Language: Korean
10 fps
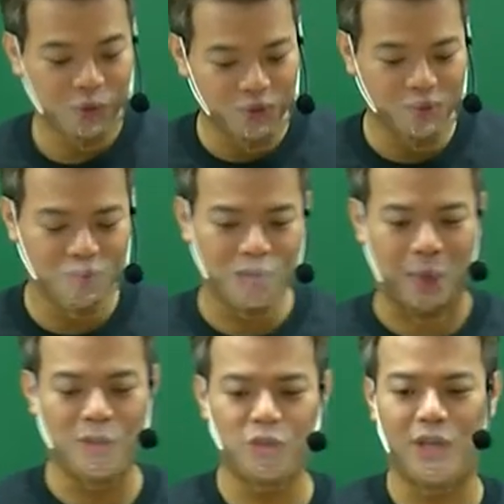그
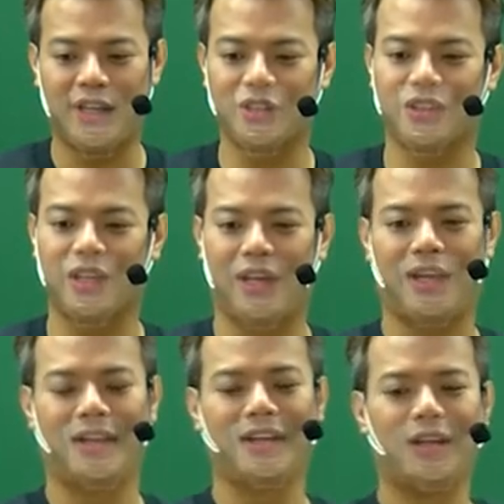에비뉴에. 그래서
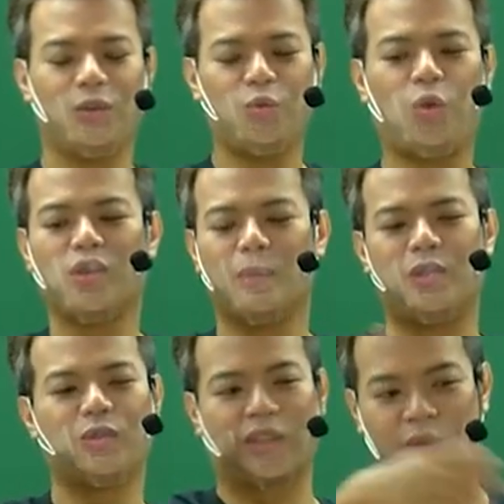이게 렇6호를
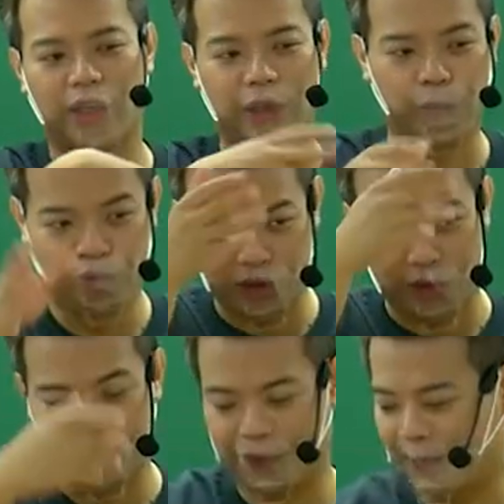밀치고 딱 들어가고
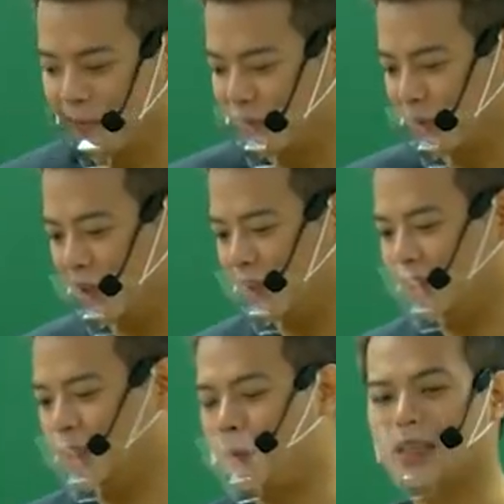불렀다고요.
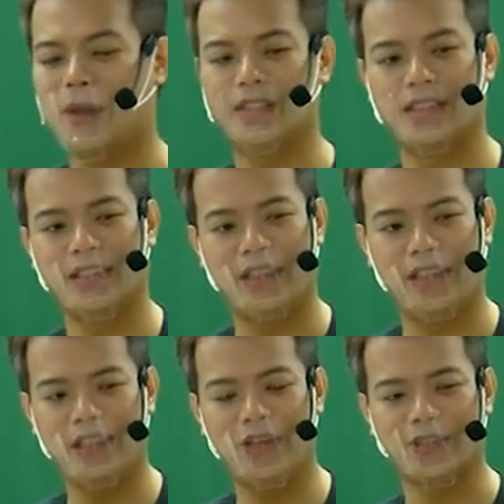저기 티파니 반지
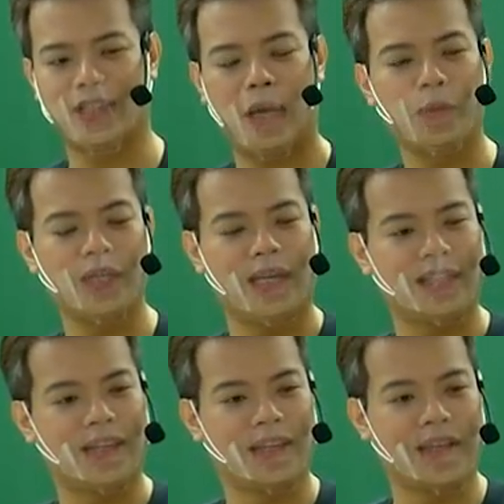1캐럿짜리 하모니가
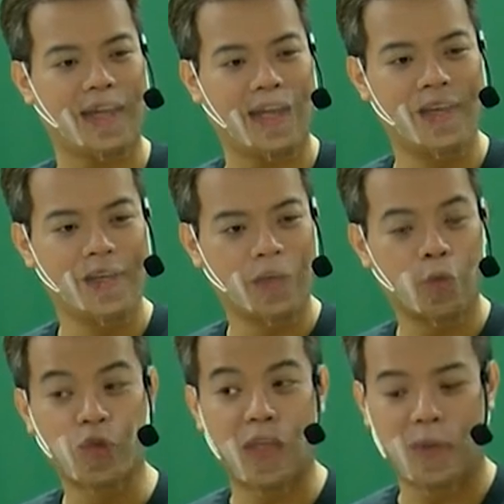있다는데 그거
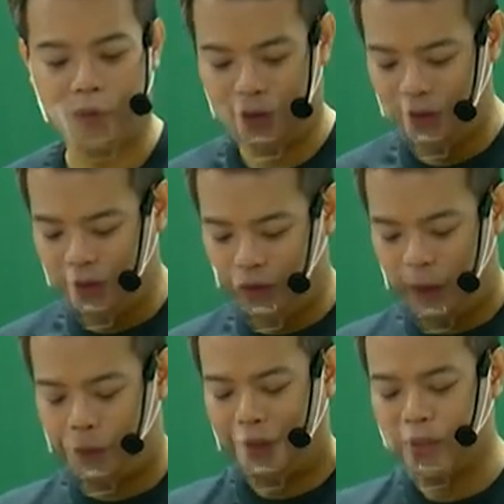주세요.
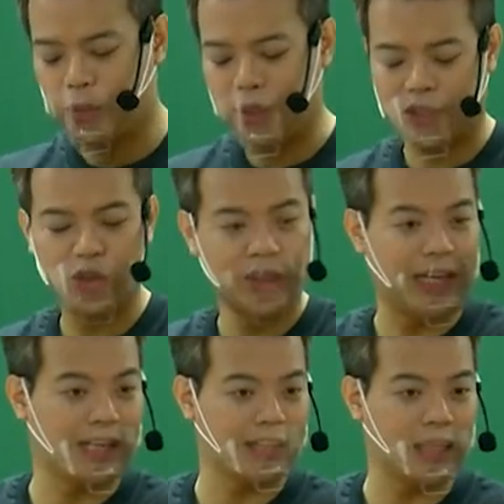와이프 반지 손가락 치수를
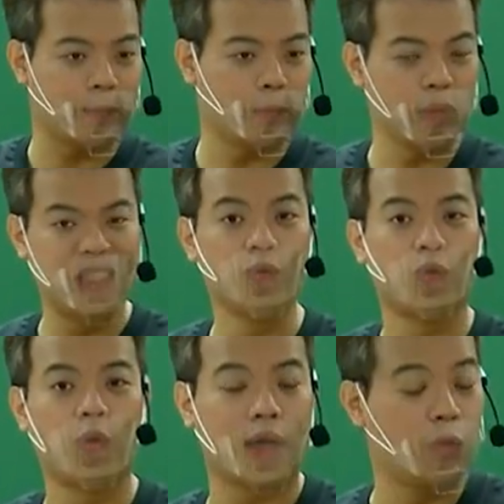제가 알았기 때문에 뭐
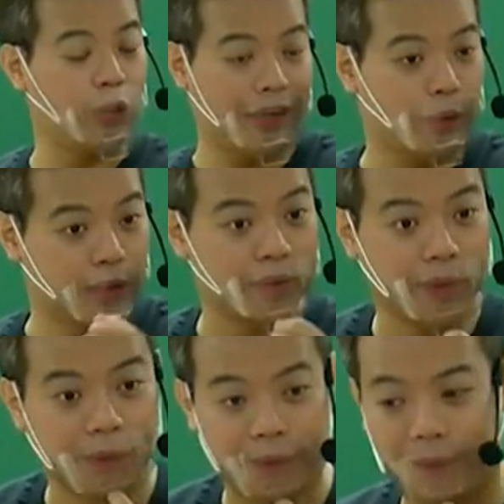26호인가 그걸 달라고 그랬어요.